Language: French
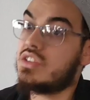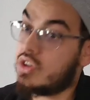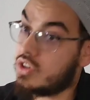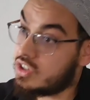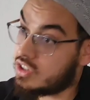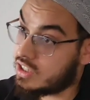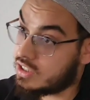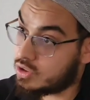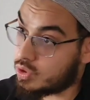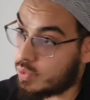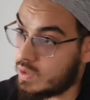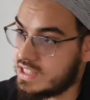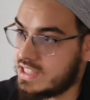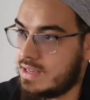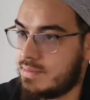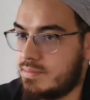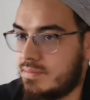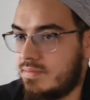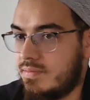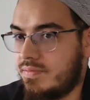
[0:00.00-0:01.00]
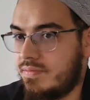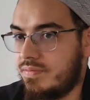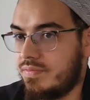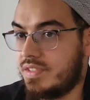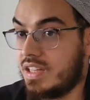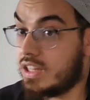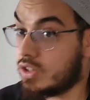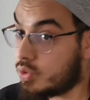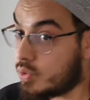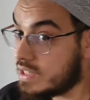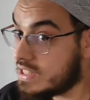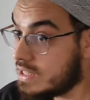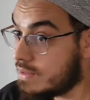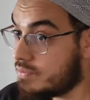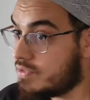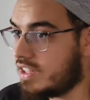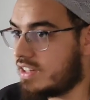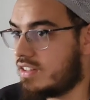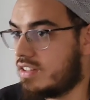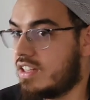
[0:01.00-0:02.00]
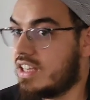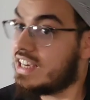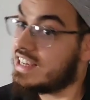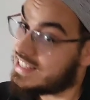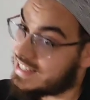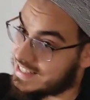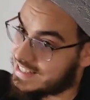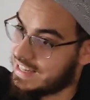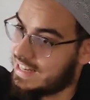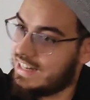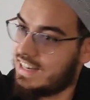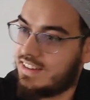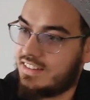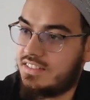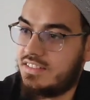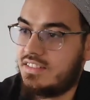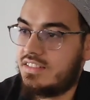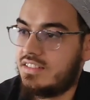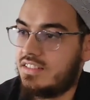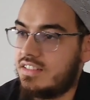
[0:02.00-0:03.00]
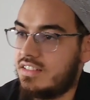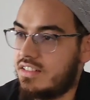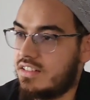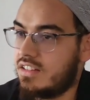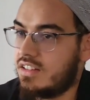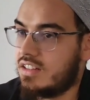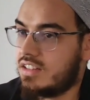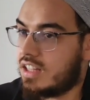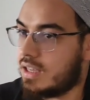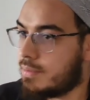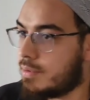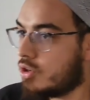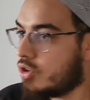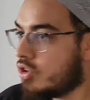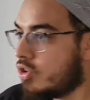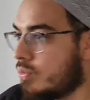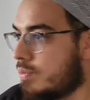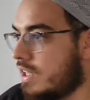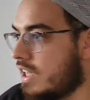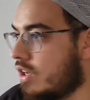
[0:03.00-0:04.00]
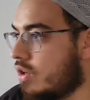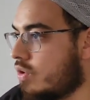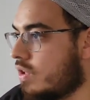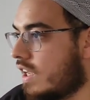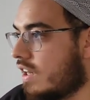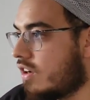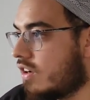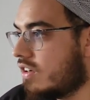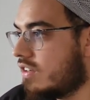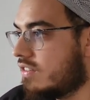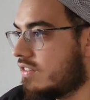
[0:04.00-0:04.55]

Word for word: non, il y en a une troisième. Il y a une troisième fête et c'est celle-là. Taïb, il en a oublié une alors.